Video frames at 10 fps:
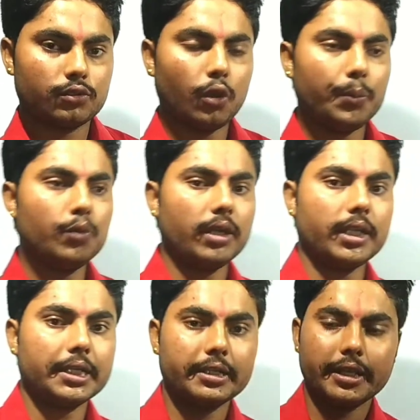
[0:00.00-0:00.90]
सौ व्यू का
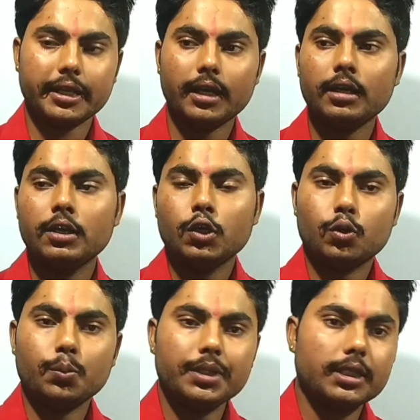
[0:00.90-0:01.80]
टारगेट रहेगा
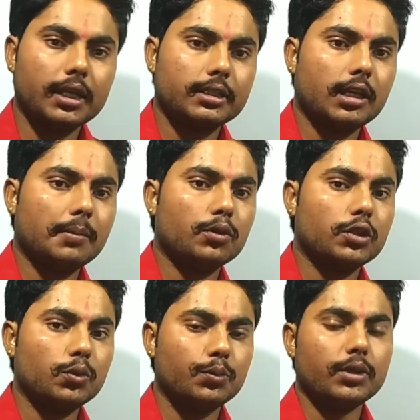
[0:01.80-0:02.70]
उम्मीद करते हैं आप लोग
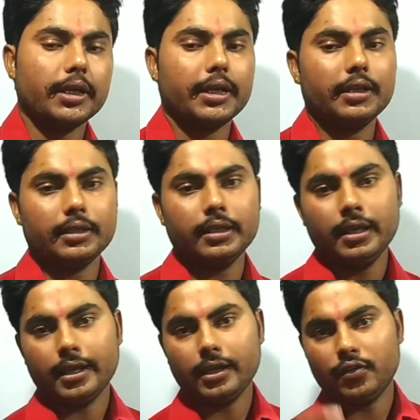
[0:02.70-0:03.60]
जरूर पूरा करेंगे
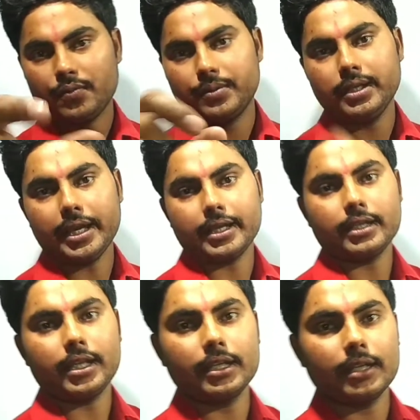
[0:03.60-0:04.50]
एंड फिफ्टी लाइक का
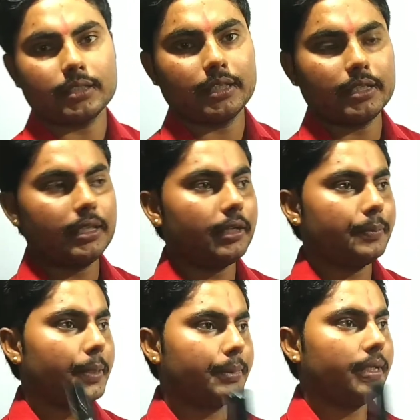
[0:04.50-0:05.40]
टारगेट रखते हैं कितने
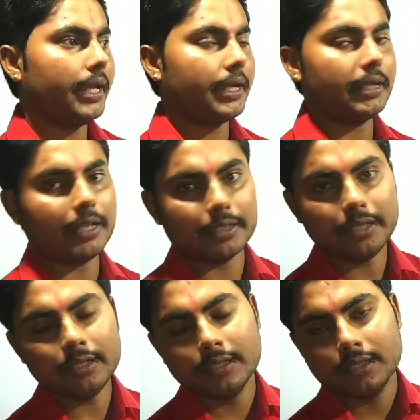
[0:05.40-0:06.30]
फिफ्टी लाइक का
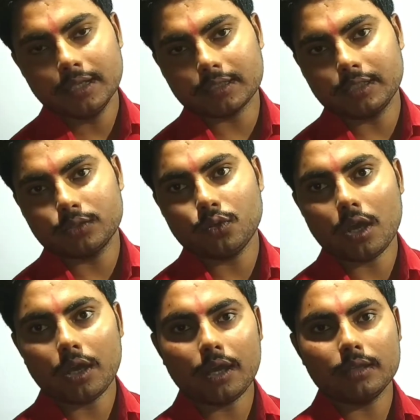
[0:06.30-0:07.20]
टारगेट रखते हैं तो
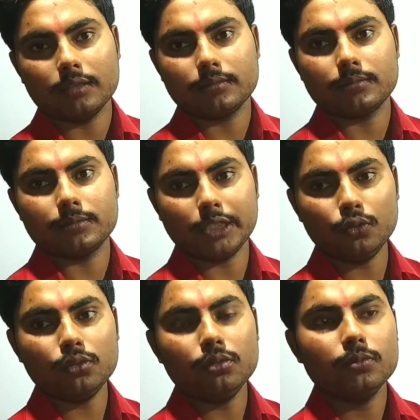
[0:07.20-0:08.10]

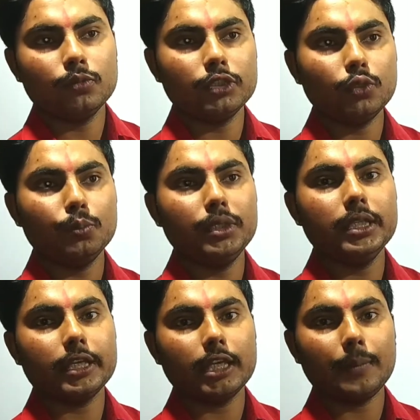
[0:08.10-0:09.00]
जरूर मुझे
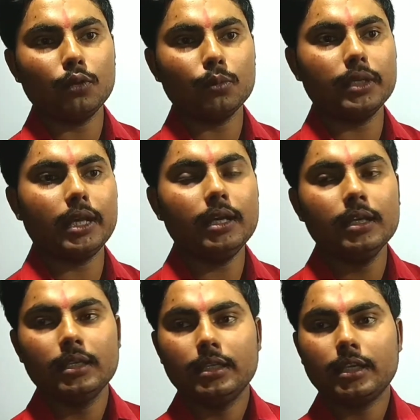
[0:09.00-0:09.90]
उम्मीद है कि आप लोग मेरा
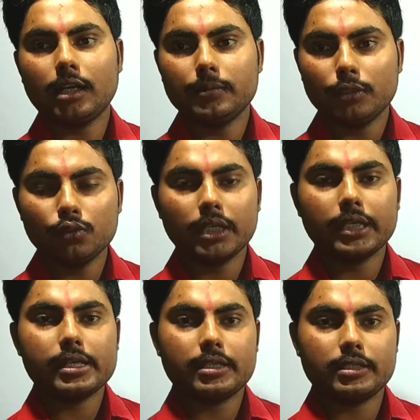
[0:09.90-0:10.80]
ये काम जरूर
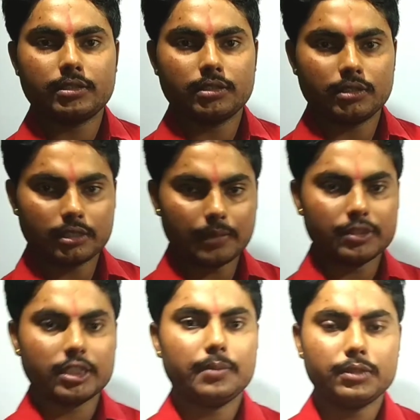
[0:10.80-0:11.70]
करेंगे कि कम
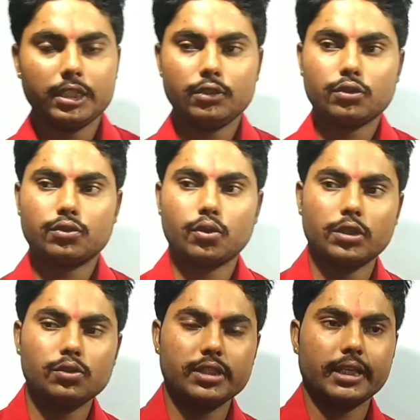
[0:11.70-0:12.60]
से कम तीन दोस्तों को
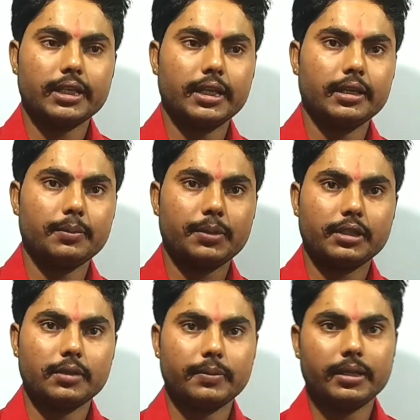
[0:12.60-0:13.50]
जरूर शेयर करेंगे
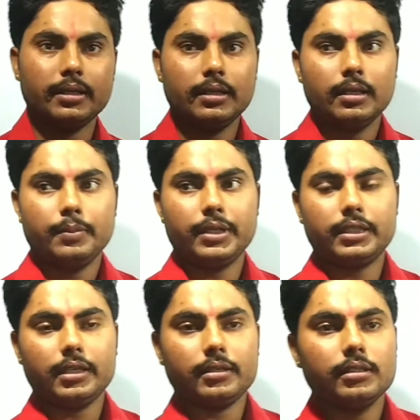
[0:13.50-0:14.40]
प्रत्येक
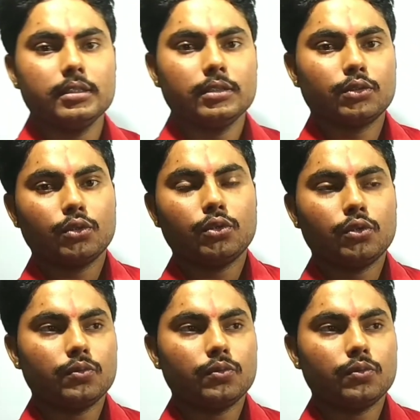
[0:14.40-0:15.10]
प्रत्येक तो